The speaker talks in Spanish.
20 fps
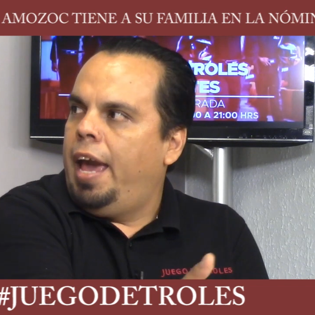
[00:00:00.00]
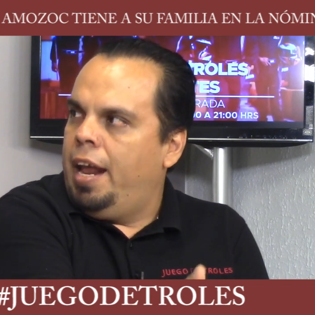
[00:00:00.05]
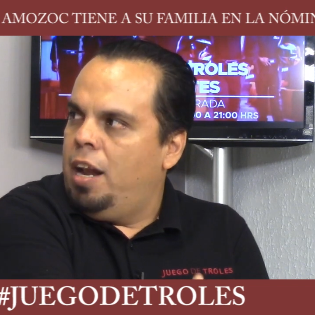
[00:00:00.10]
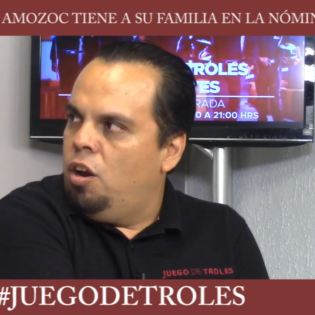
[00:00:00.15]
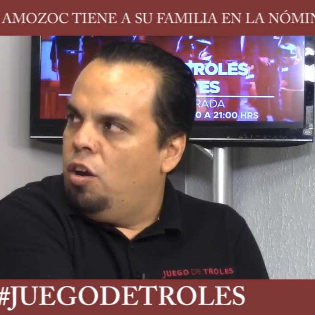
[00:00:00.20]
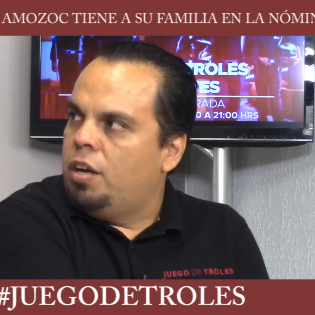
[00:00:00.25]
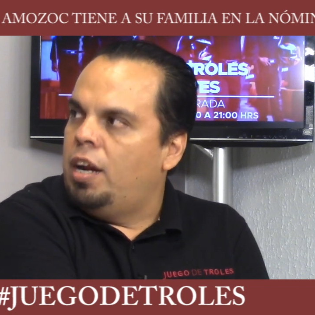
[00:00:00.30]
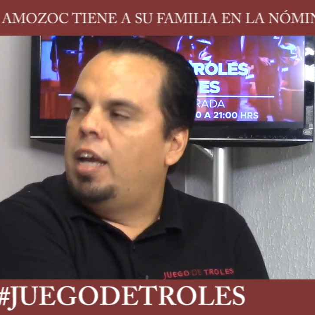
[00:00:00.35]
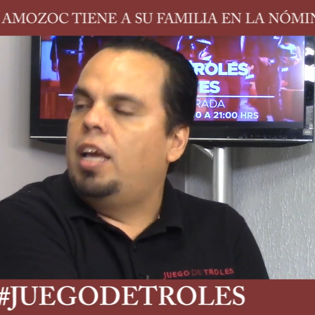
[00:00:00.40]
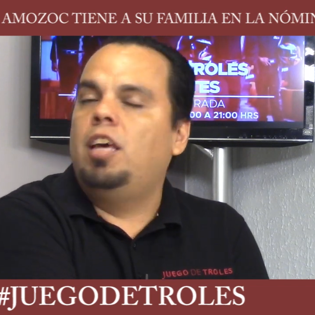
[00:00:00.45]
Eh,
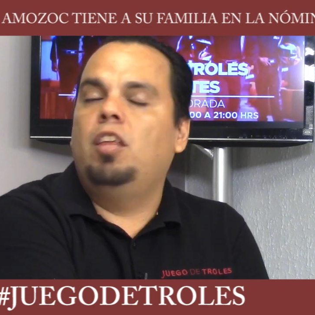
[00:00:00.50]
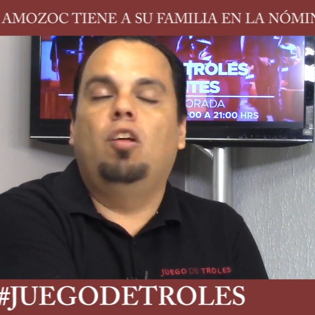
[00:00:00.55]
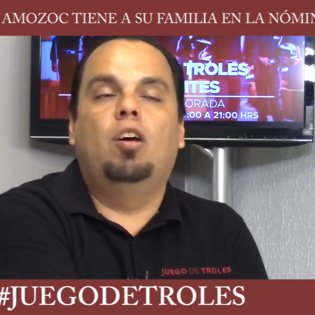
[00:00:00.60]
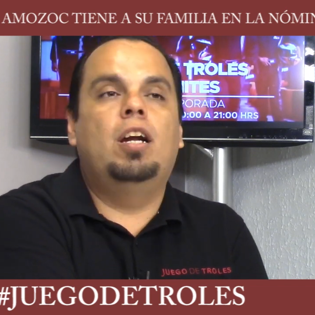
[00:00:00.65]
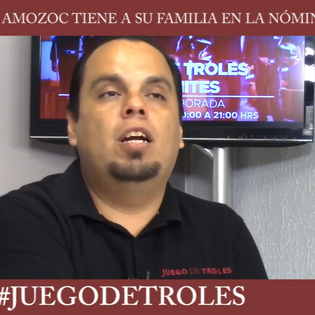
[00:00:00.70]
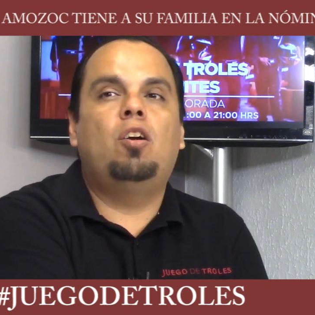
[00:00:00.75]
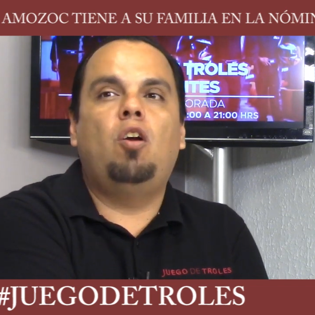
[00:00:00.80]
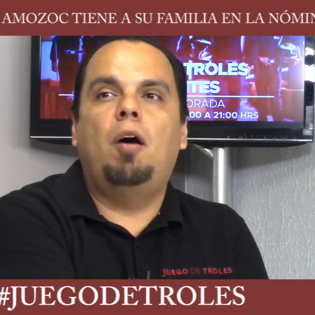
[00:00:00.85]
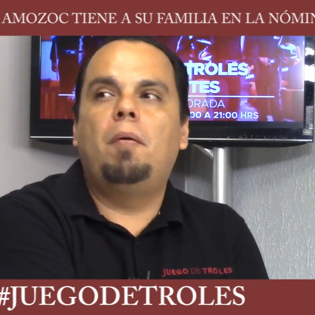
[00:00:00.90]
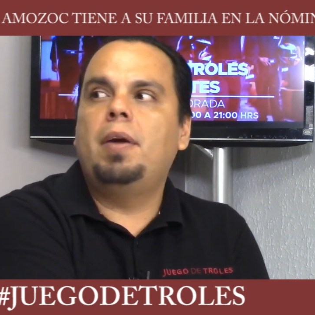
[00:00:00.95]
los
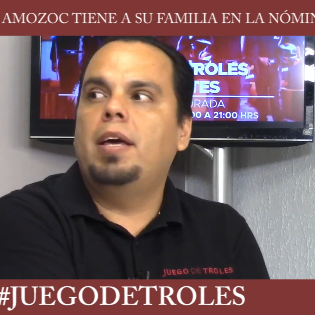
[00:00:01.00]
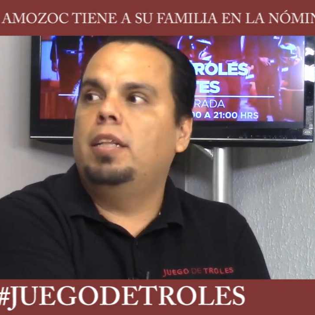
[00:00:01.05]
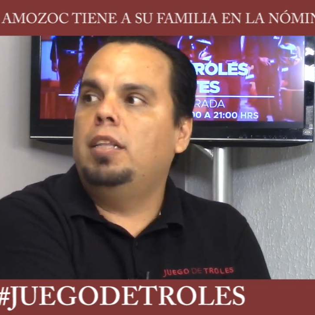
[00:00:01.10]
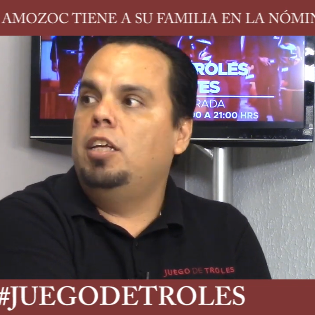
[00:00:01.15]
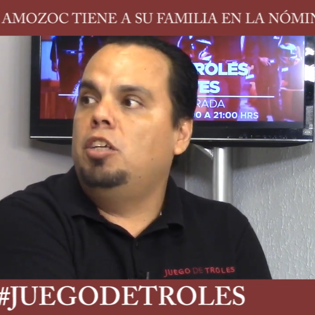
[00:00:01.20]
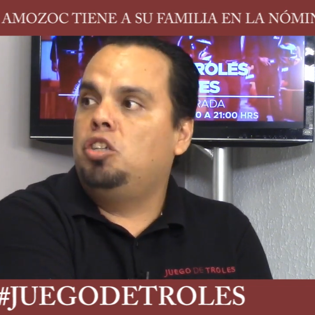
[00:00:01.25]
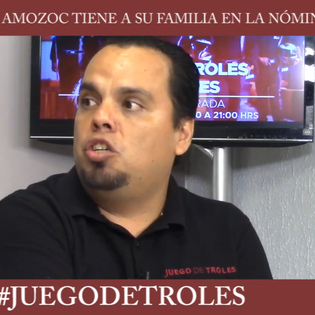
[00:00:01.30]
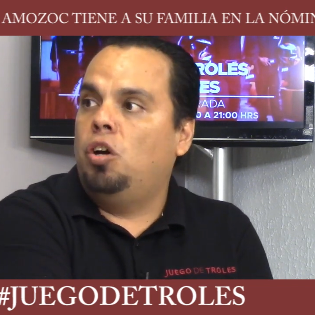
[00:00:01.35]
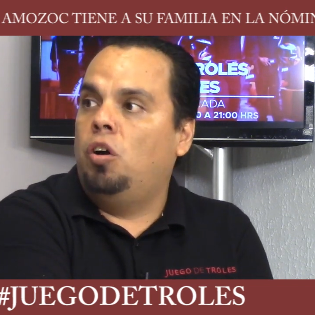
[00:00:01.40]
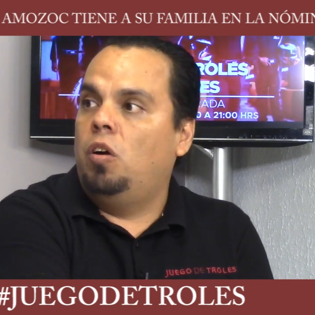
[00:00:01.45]
regidores lo habían
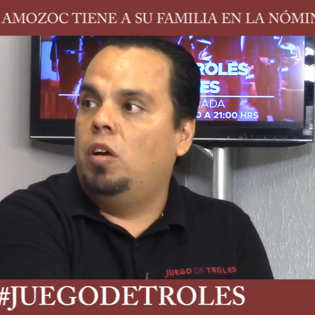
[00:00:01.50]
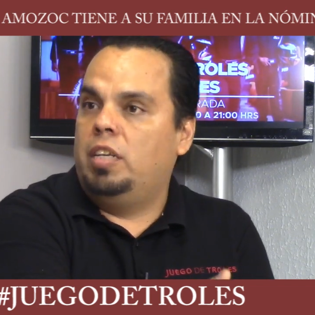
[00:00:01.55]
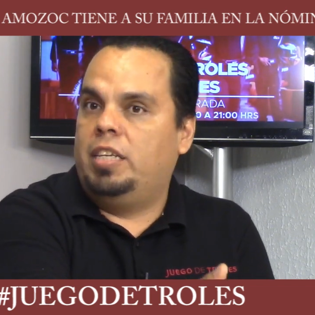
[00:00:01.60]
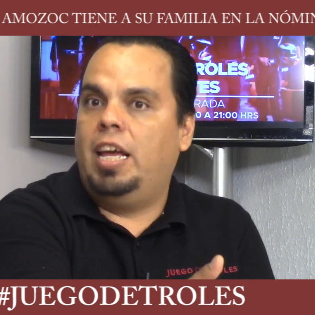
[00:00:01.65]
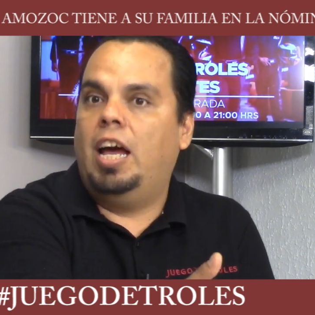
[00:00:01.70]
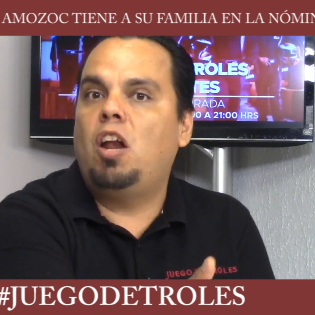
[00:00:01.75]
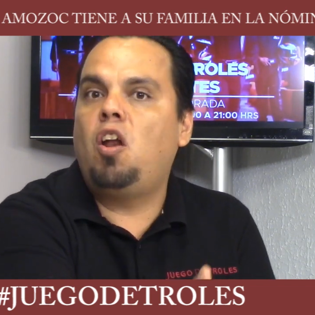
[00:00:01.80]
dicho, ya